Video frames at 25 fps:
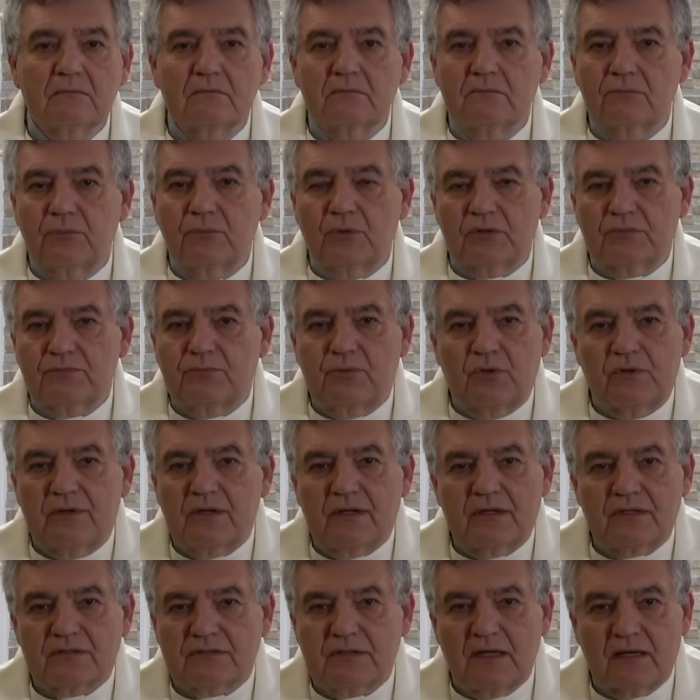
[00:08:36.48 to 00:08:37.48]
pues
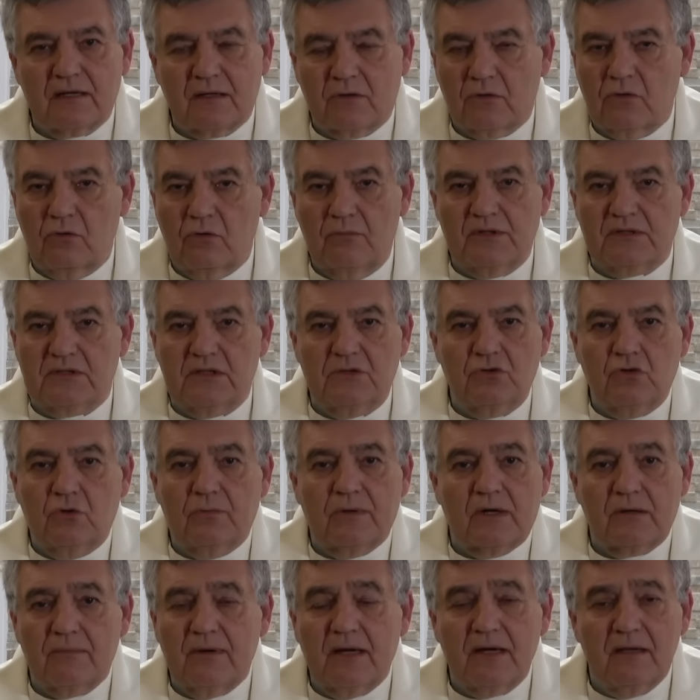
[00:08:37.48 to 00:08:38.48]
puedes estar cometiendo
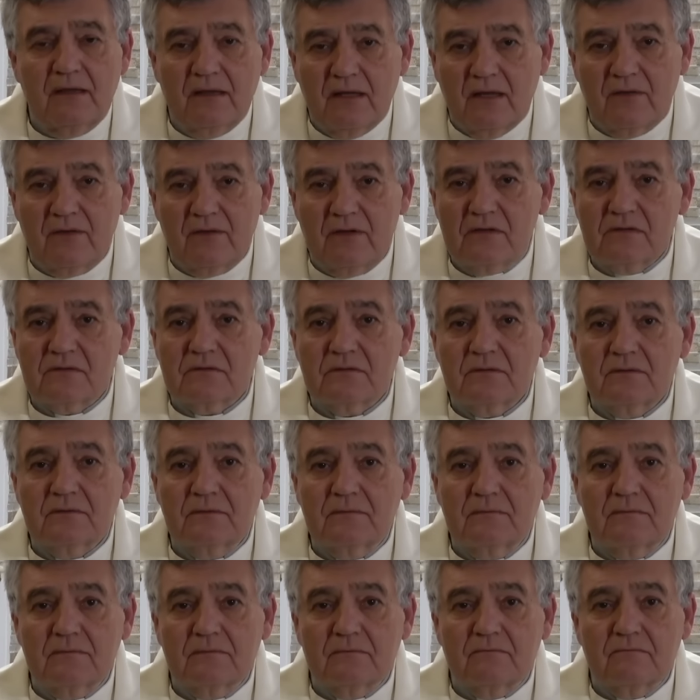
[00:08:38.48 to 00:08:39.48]
barbaridades,
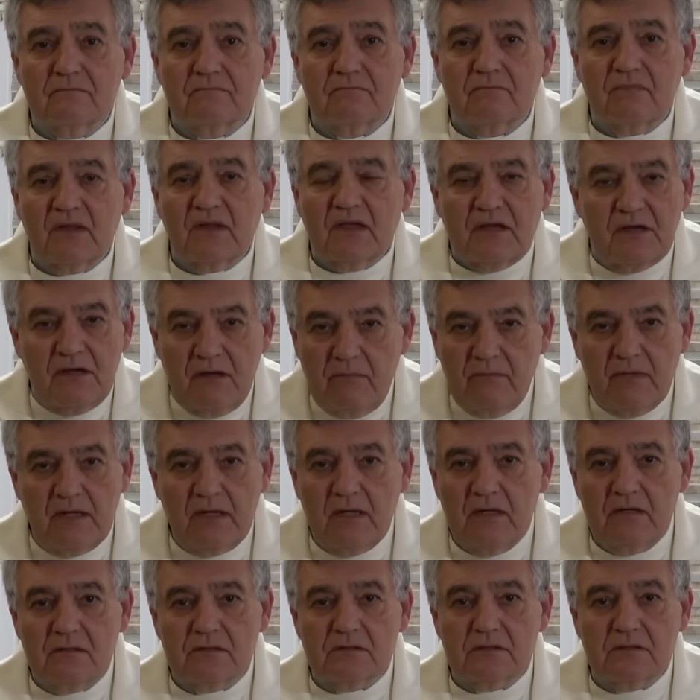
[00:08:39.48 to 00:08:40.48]

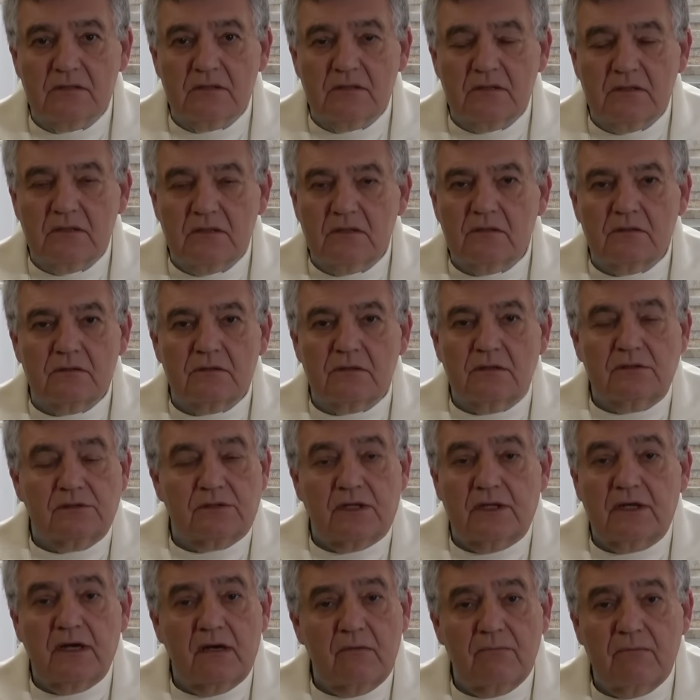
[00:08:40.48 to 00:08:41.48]
crímenes, sin
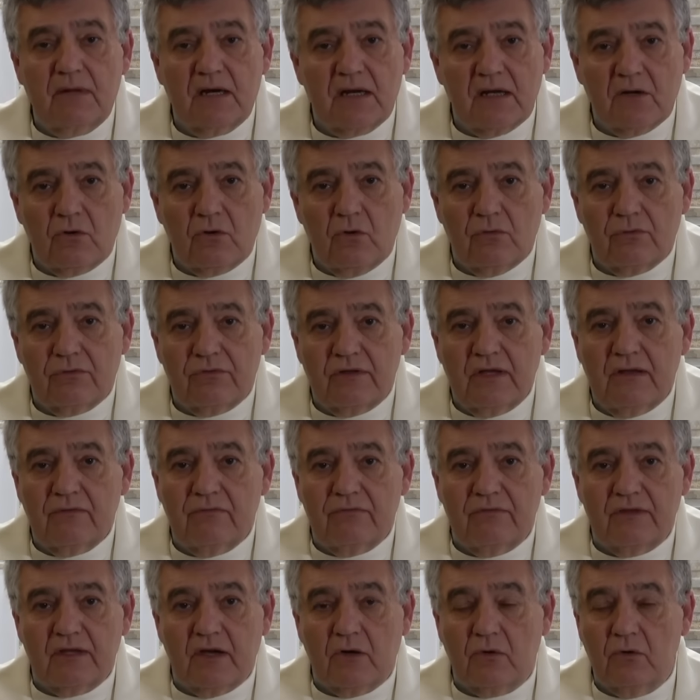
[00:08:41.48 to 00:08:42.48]
tener mala
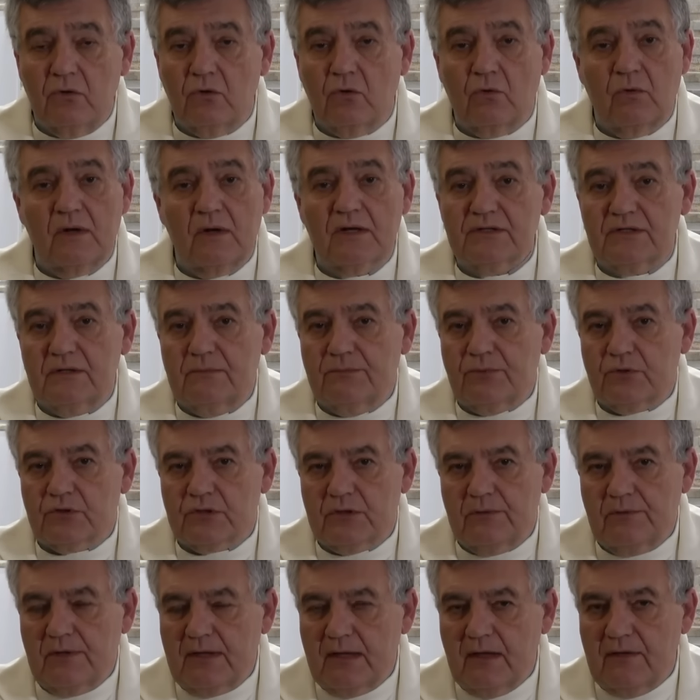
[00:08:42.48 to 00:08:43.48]
conciencia, con lo cual sin
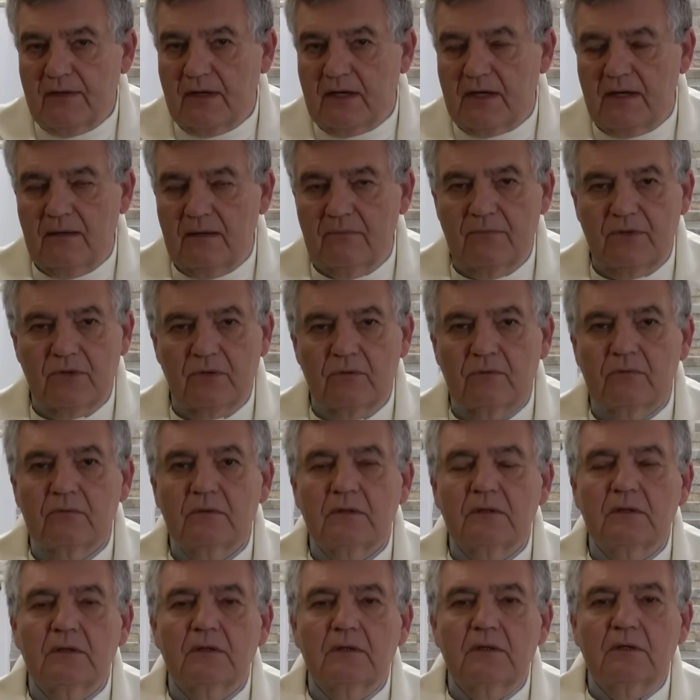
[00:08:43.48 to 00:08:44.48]
posibilidad de cambio.
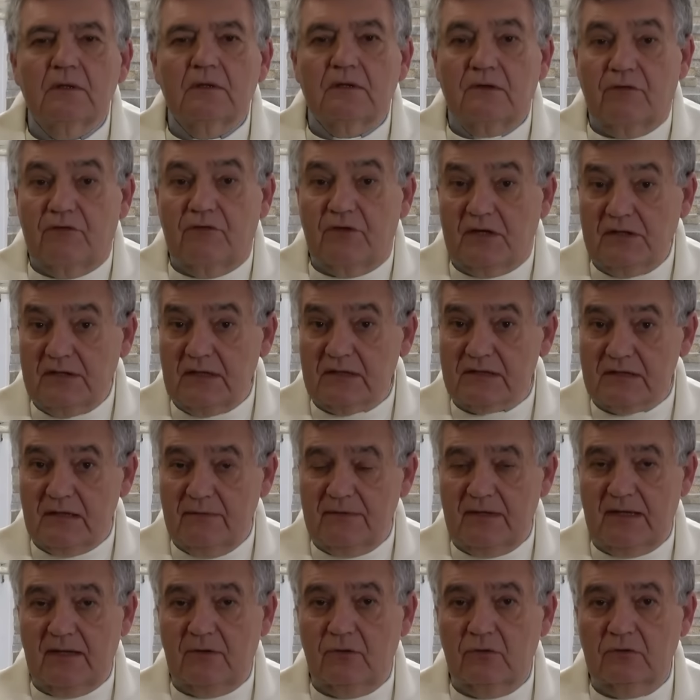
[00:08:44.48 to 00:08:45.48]
Necesitas
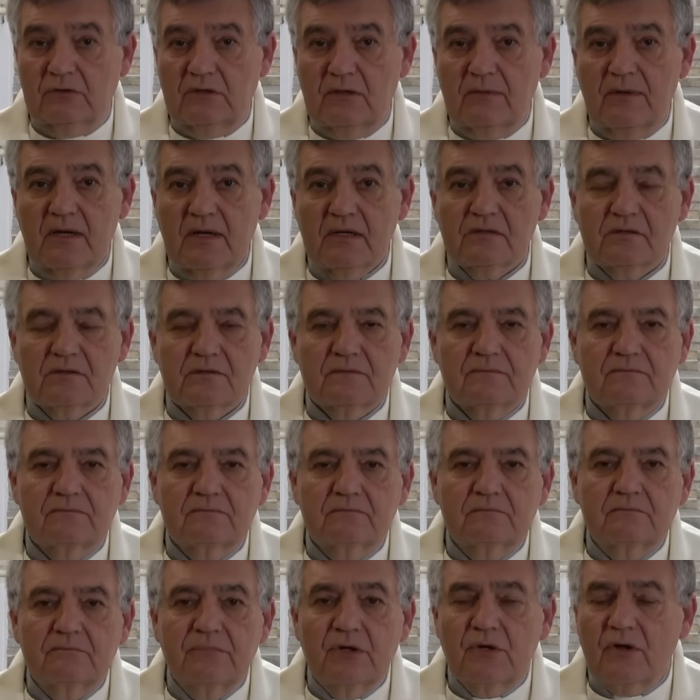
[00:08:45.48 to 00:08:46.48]
saber a dónde vas,
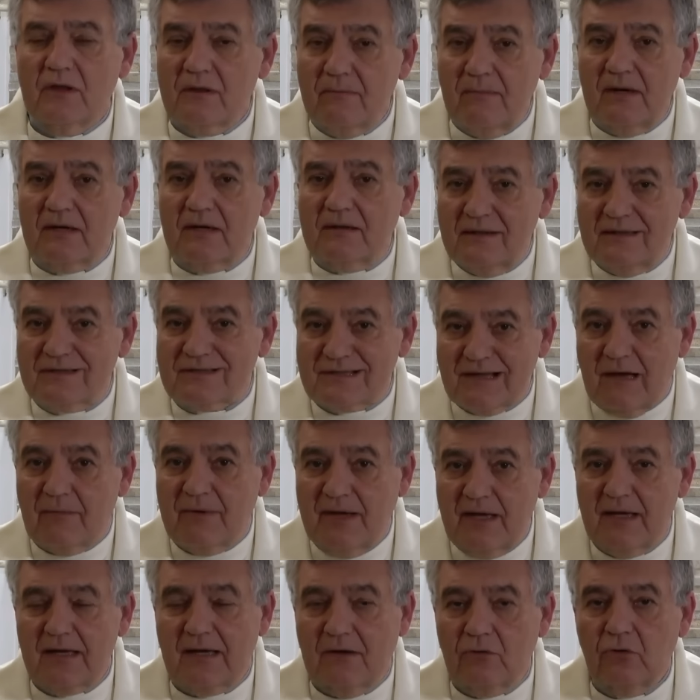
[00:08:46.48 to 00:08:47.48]
pero además de
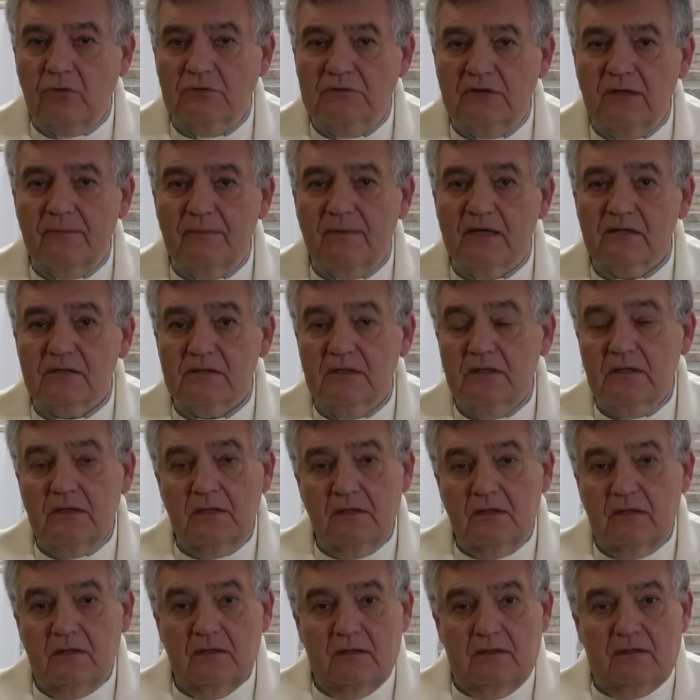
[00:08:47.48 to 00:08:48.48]
saber a dónde vas,
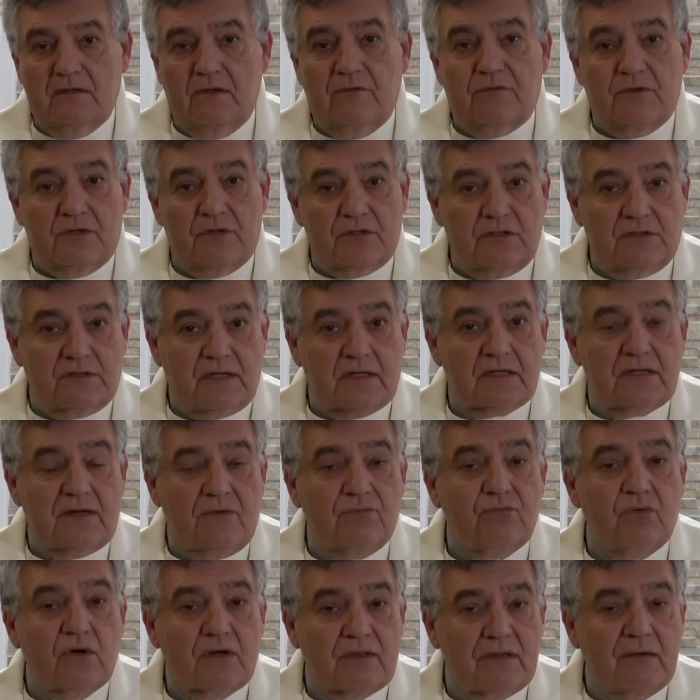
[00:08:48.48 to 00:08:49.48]
necesitas la
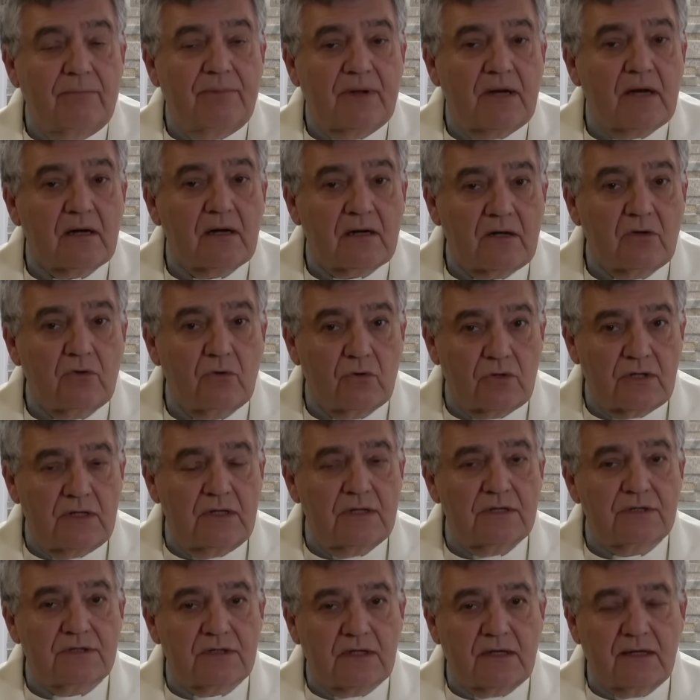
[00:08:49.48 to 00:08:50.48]
fuerza para
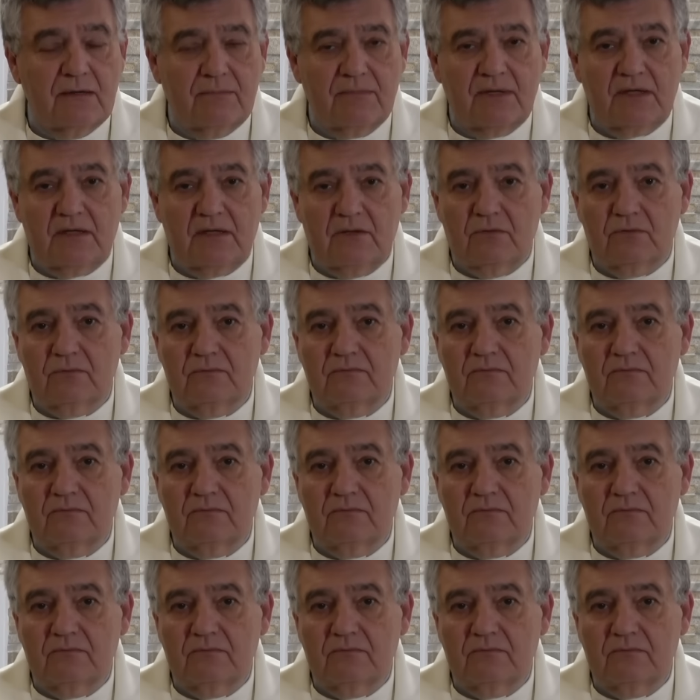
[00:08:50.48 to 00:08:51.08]
recorrer ese camino.